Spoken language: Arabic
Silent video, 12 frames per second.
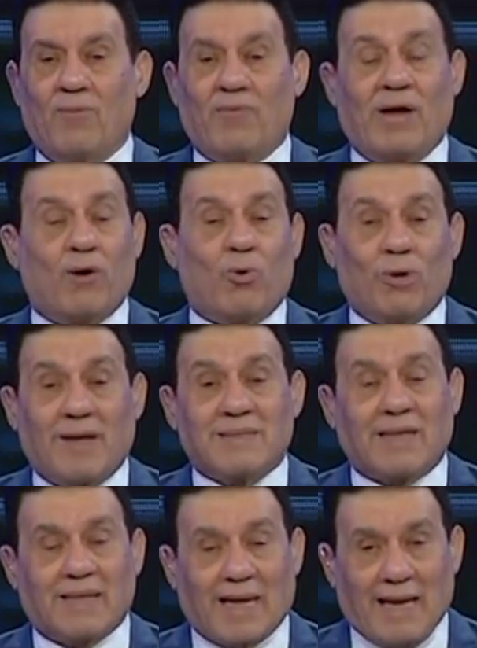
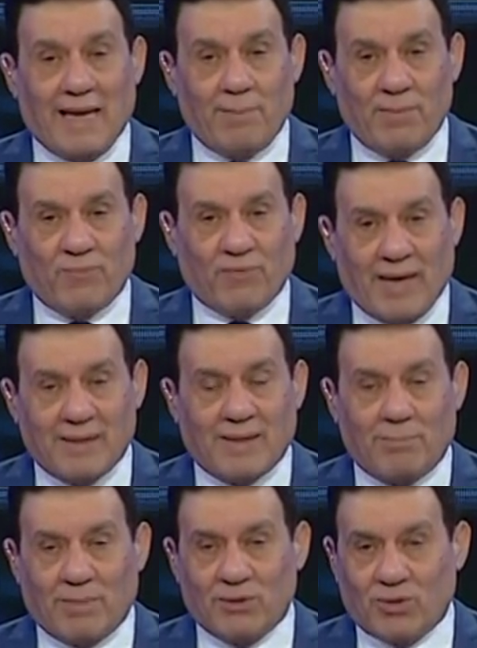فخلاصه كلامي في
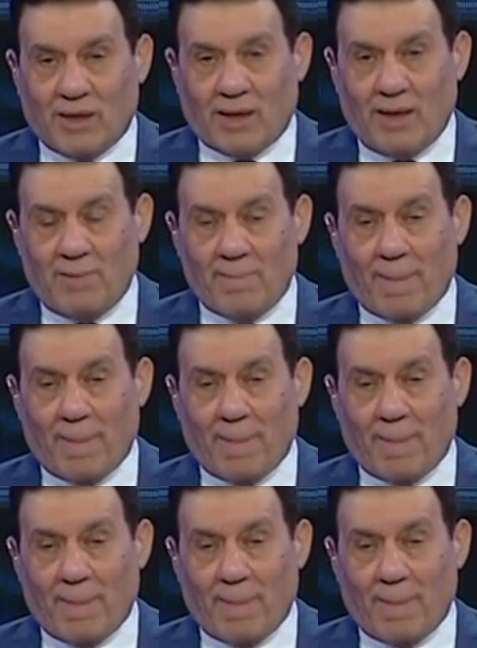هذه المنطقه